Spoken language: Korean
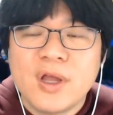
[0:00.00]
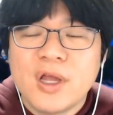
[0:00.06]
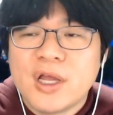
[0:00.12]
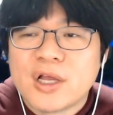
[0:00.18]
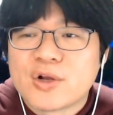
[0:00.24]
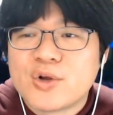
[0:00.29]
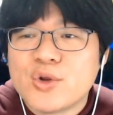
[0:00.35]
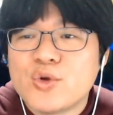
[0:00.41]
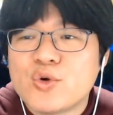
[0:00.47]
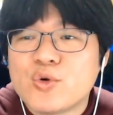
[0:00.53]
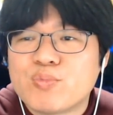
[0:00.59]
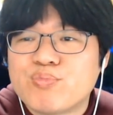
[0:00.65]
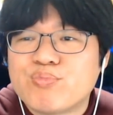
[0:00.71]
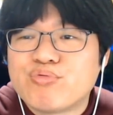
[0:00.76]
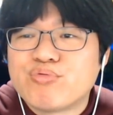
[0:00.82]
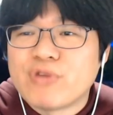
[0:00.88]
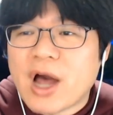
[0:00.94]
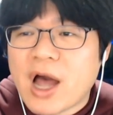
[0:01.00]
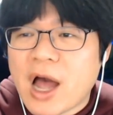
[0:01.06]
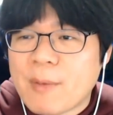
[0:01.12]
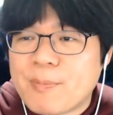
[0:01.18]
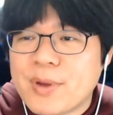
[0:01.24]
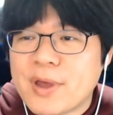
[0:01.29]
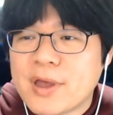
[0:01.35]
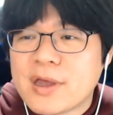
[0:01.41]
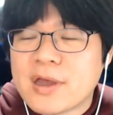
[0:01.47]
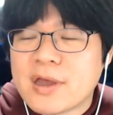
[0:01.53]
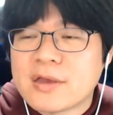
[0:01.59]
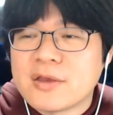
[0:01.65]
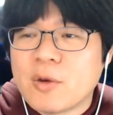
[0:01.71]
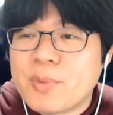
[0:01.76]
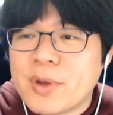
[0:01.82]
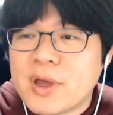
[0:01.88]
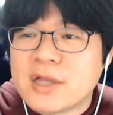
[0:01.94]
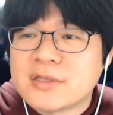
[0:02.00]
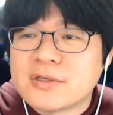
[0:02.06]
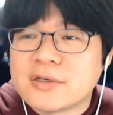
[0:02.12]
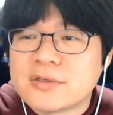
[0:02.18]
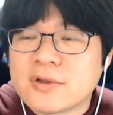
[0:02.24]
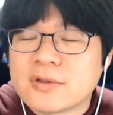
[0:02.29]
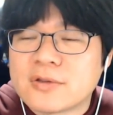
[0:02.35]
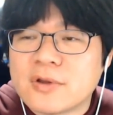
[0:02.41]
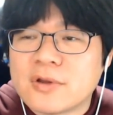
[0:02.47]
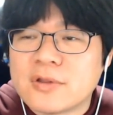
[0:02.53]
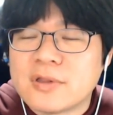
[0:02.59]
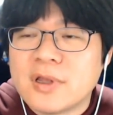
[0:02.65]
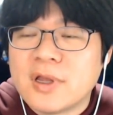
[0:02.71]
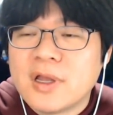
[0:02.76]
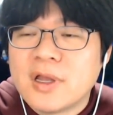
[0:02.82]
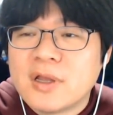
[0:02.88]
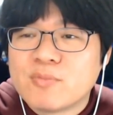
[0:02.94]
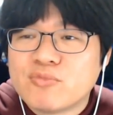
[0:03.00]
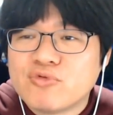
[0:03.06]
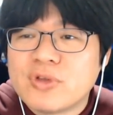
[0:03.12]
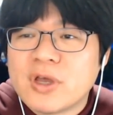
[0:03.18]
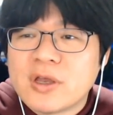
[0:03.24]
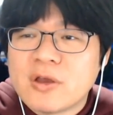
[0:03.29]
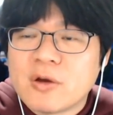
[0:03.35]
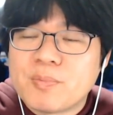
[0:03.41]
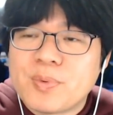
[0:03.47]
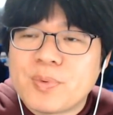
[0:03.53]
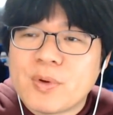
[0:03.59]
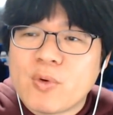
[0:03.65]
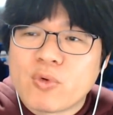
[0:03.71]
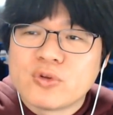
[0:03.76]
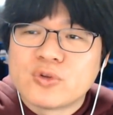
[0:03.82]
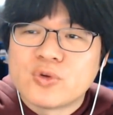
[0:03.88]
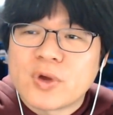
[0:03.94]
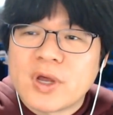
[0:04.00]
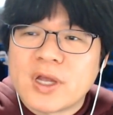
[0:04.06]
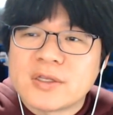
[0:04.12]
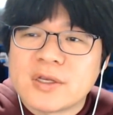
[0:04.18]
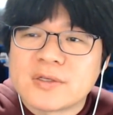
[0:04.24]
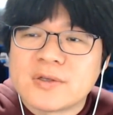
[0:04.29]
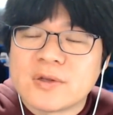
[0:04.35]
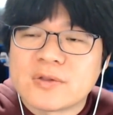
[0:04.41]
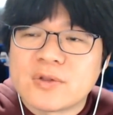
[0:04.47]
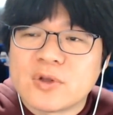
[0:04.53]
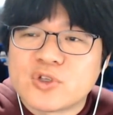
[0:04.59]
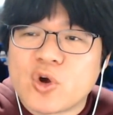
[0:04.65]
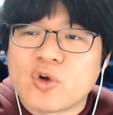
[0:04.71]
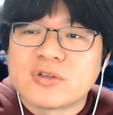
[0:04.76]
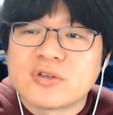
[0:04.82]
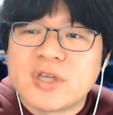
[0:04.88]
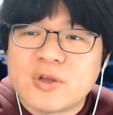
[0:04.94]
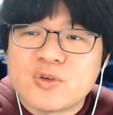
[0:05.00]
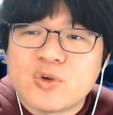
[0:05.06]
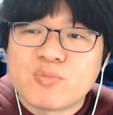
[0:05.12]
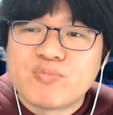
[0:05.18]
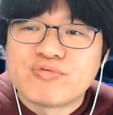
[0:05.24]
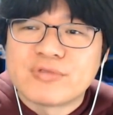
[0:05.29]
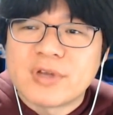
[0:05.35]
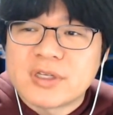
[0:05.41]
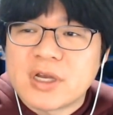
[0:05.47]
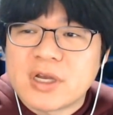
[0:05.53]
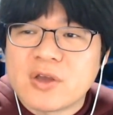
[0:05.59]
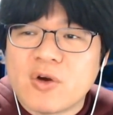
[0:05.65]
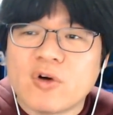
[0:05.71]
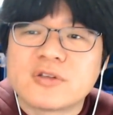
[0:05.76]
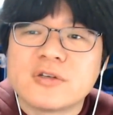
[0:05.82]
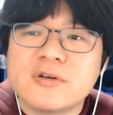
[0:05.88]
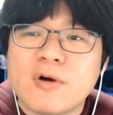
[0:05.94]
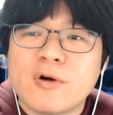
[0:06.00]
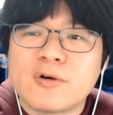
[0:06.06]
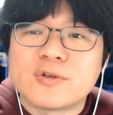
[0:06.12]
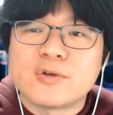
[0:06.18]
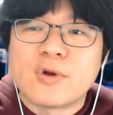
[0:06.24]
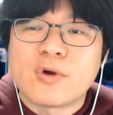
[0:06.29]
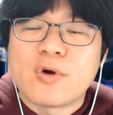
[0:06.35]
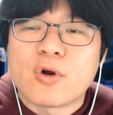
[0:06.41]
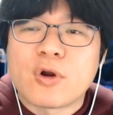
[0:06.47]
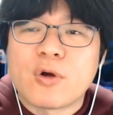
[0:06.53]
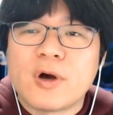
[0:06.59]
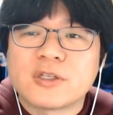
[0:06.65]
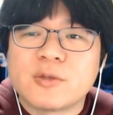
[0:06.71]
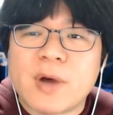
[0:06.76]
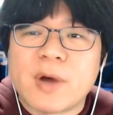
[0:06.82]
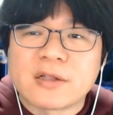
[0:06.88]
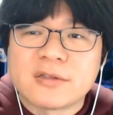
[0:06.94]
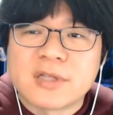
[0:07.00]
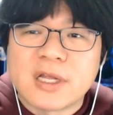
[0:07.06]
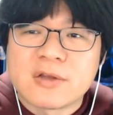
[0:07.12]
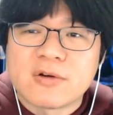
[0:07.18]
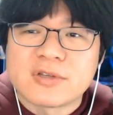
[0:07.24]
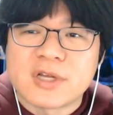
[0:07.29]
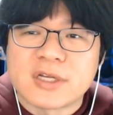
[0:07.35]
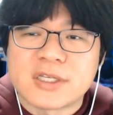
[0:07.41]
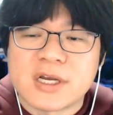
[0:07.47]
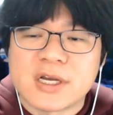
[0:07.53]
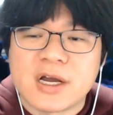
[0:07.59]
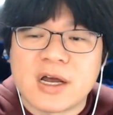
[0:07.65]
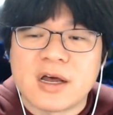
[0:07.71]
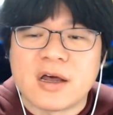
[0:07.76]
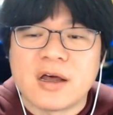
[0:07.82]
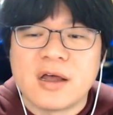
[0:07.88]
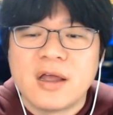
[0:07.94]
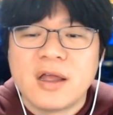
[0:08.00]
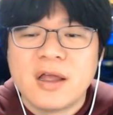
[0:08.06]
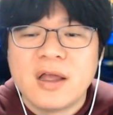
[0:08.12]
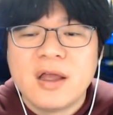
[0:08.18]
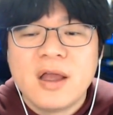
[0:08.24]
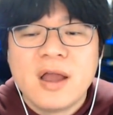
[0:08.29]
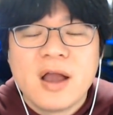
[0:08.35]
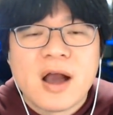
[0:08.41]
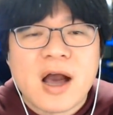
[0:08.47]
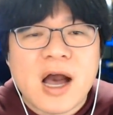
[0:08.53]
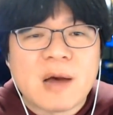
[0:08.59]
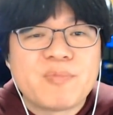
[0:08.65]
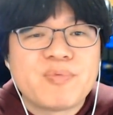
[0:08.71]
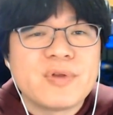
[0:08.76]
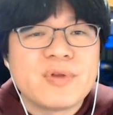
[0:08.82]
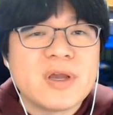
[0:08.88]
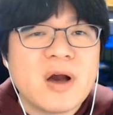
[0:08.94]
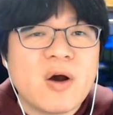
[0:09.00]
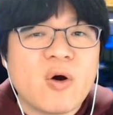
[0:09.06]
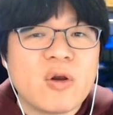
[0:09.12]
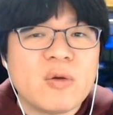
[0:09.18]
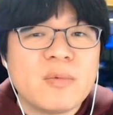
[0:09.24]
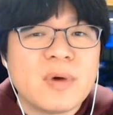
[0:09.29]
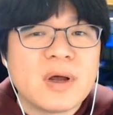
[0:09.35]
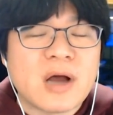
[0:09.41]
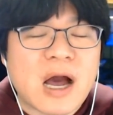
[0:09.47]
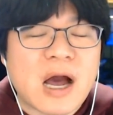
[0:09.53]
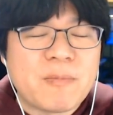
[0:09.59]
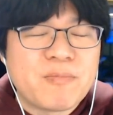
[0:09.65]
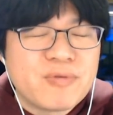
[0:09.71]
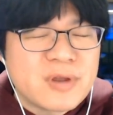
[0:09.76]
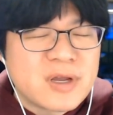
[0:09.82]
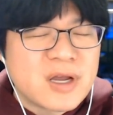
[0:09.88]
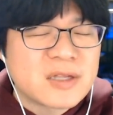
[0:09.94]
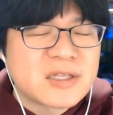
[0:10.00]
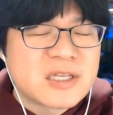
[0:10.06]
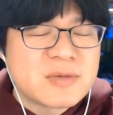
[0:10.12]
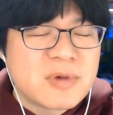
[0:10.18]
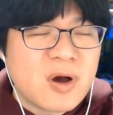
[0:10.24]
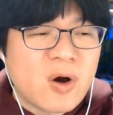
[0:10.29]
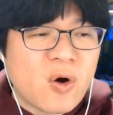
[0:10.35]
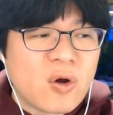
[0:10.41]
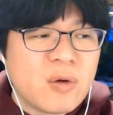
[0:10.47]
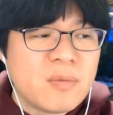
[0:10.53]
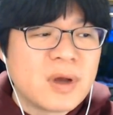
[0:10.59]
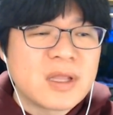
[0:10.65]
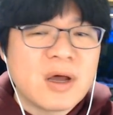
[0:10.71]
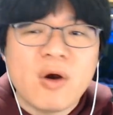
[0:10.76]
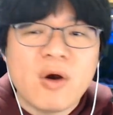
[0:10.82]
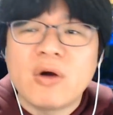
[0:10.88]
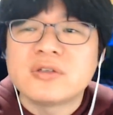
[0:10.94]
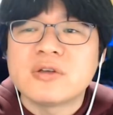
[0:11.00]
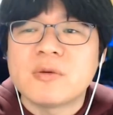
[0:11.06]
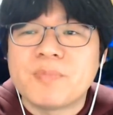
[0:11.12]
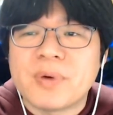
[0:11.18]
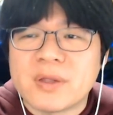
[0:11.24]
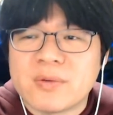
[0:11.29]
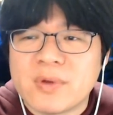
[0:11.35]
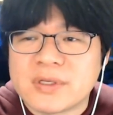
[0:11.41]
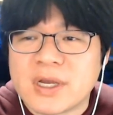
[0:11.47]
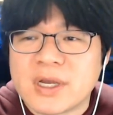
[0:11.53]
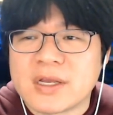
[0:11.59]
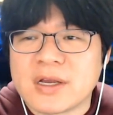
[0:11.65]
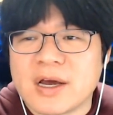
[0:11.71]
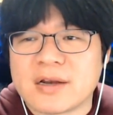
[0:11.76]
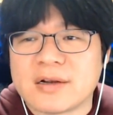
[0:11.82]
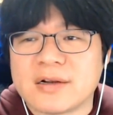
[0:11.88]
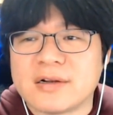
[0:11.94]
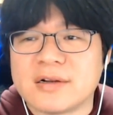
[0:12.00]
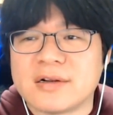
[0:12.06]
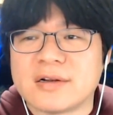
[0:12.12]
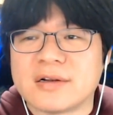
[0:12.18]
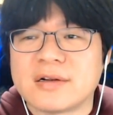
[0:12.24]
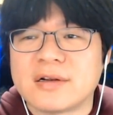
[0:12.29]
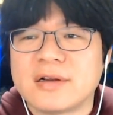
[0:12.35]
그리고 부, 앞에 옆에 앉아 있었던 무대 옆에 오른쪽에 앉아 있었던 정찬용 부사장이 어슬렁어슬렁 걸어와서 막는다는 것 자체가 아프리가 얼마 아프리카 TV가 얼마나 허접한 회사인가를